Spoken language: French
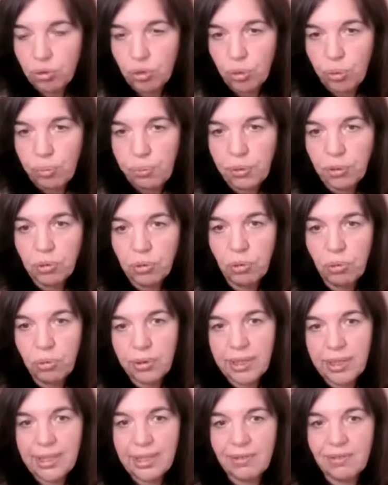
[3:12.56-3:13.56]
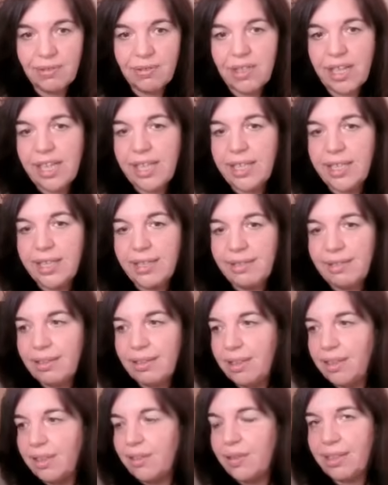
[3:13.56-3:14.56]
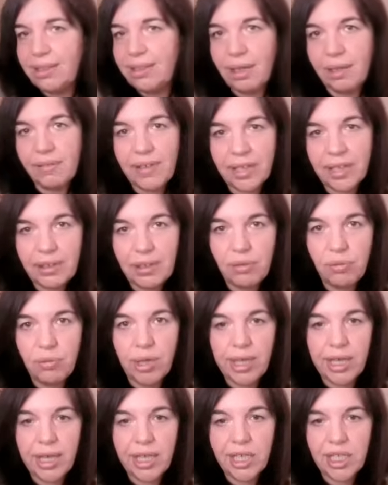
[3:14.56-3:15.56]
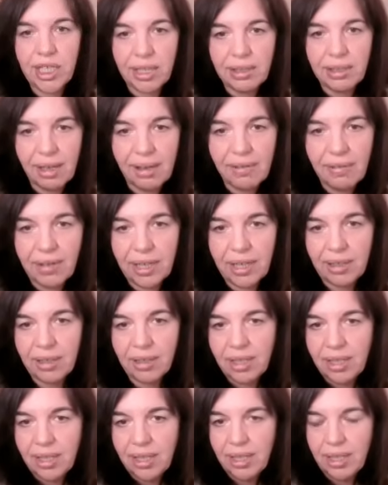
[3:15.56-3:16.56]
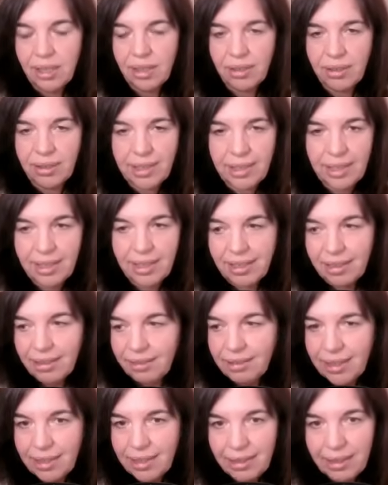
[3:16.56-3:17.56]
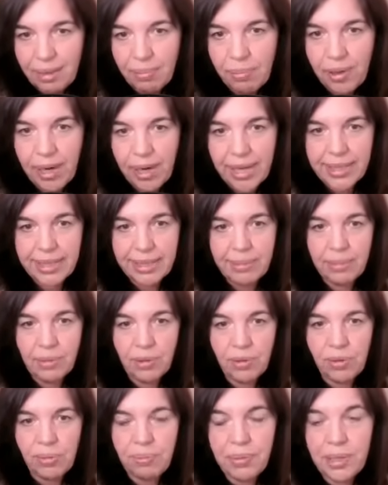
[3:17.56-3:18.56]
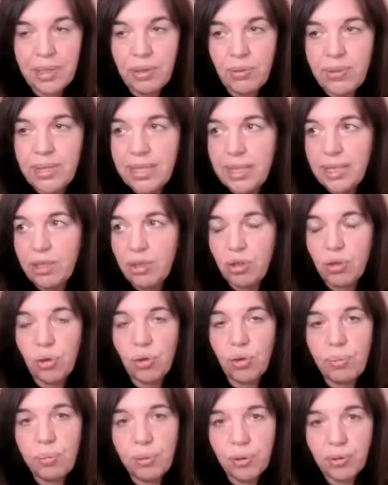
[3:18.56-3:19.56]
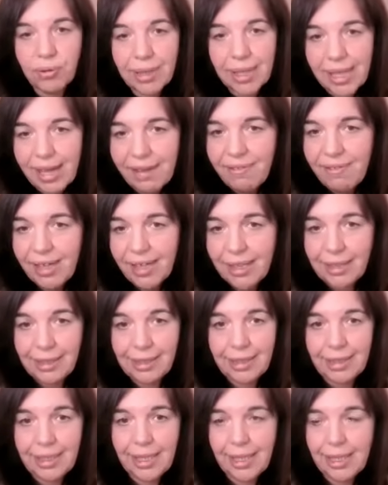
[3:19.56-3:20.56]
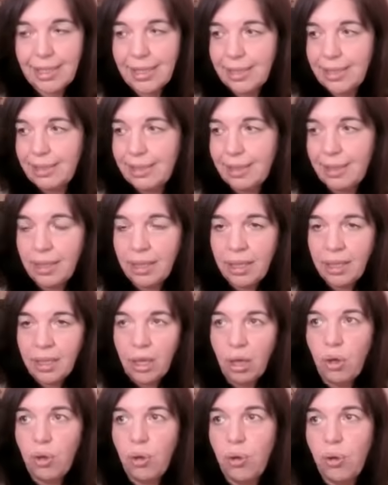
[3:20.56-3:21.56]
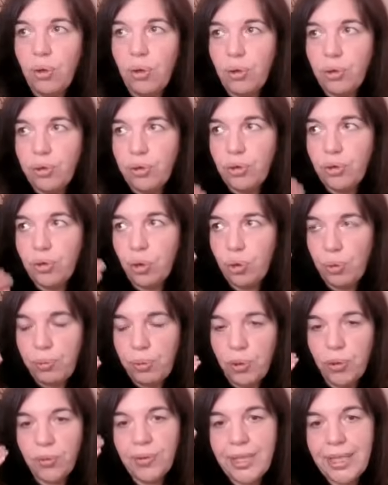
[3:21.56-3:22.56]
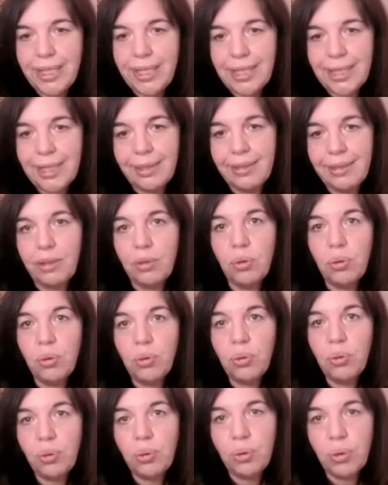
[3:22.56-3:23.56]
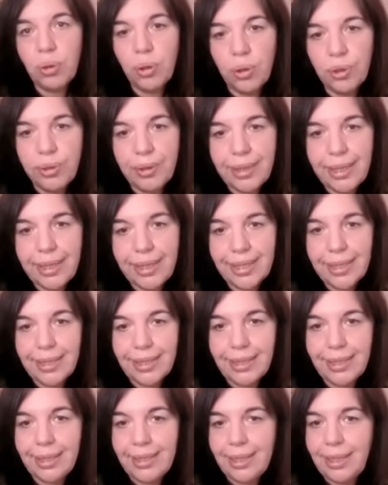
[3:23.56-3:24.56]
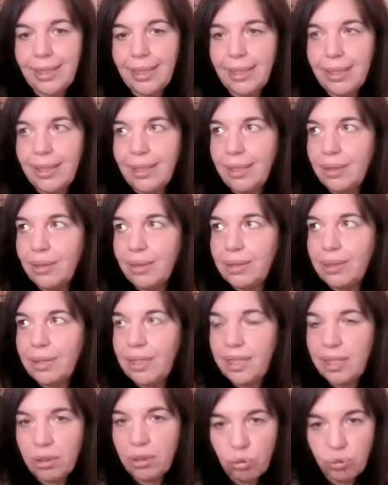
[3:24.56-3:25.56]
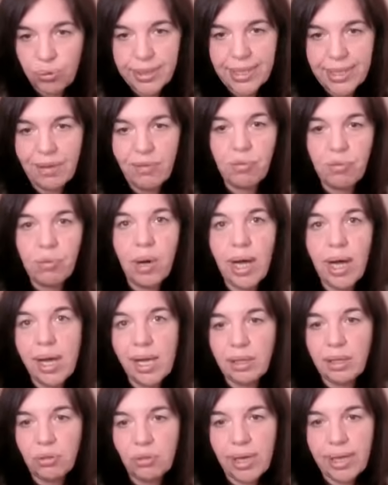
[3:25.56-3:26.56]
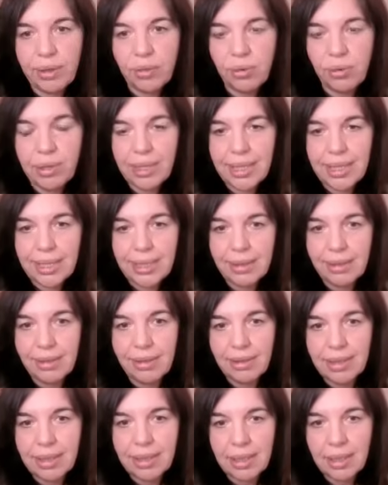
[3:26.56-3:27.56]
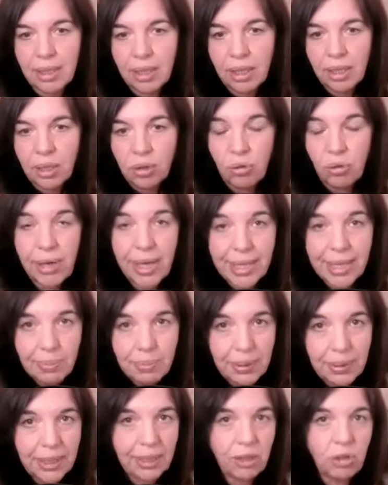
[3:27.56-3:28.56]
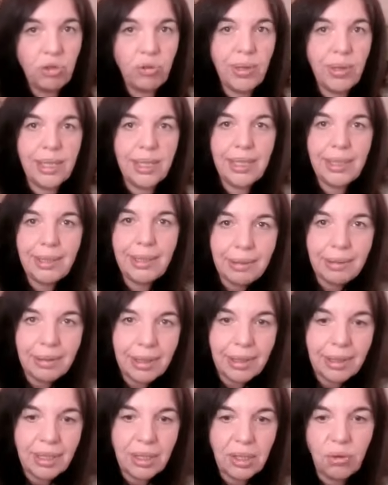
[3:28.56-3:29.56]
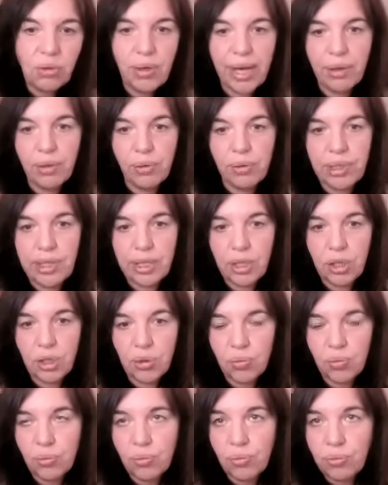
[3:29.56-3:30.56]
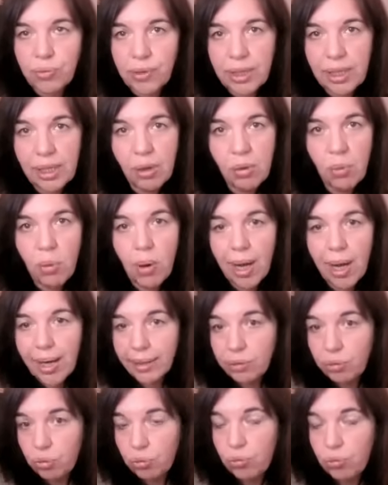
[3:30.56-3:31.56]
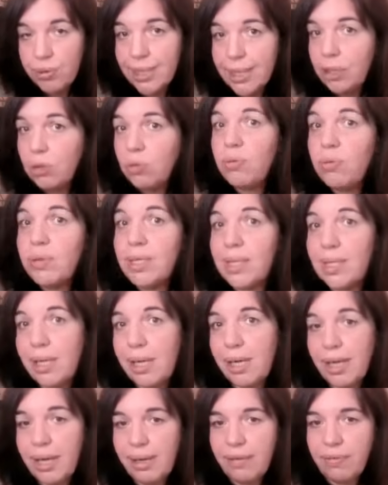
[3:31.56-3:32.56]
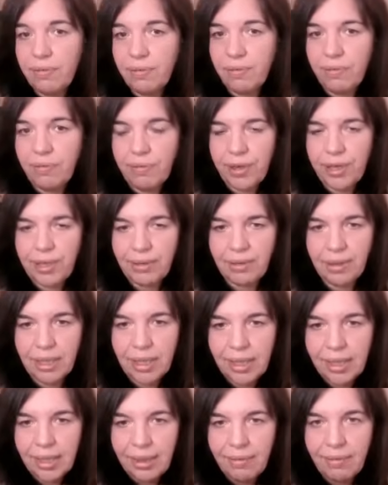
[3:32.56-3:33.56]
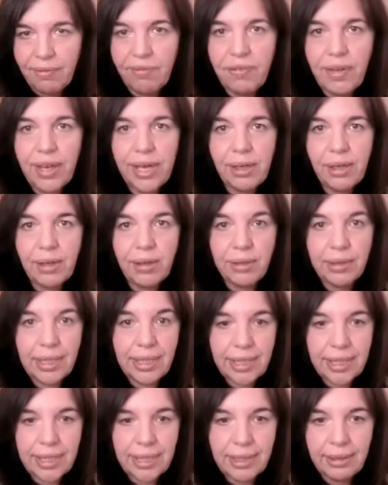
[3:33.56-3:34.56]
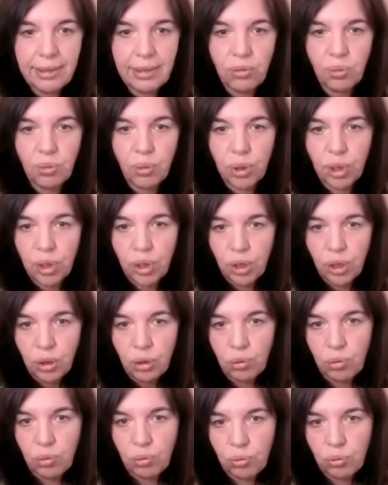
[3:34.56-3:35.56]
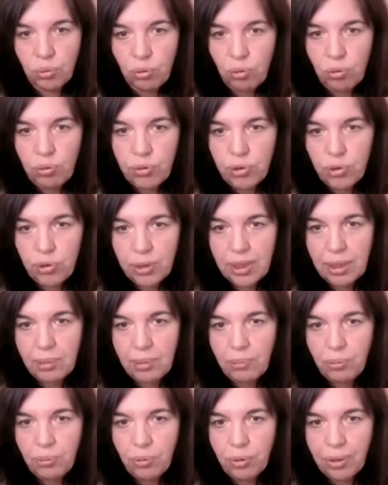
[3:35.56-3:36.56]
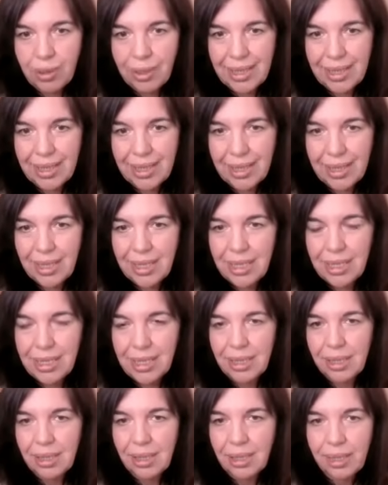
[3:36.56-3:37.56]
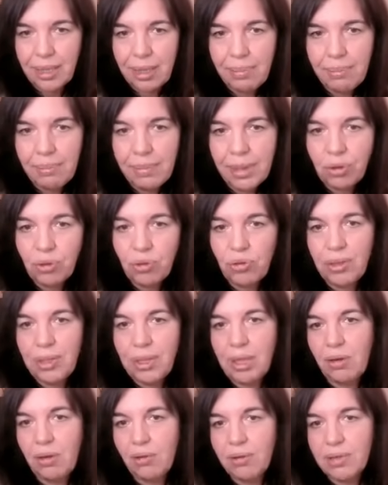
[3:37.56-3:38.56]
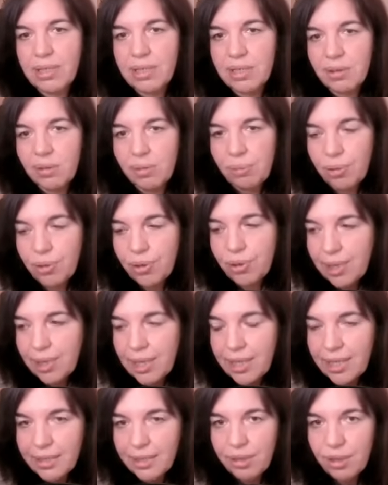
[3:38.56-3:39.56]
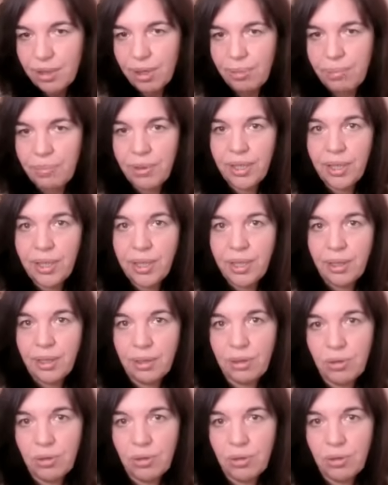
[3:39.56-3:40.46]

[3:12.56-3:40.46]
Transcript: donc sur le plan de l'horizontalité, à travers des voyages, à travers euh, euh, des, déplacements, mais aussi sur le plan de la verticalité, euh, sur le plan des idéaux, des idées, du savoir, de la connaissance, de la spiritualité, de la religion, des lois, de tout ce qui nous élève en fait vers des idéaux. Donc tout ce qui peut réduire et maintenir ensemble les hommes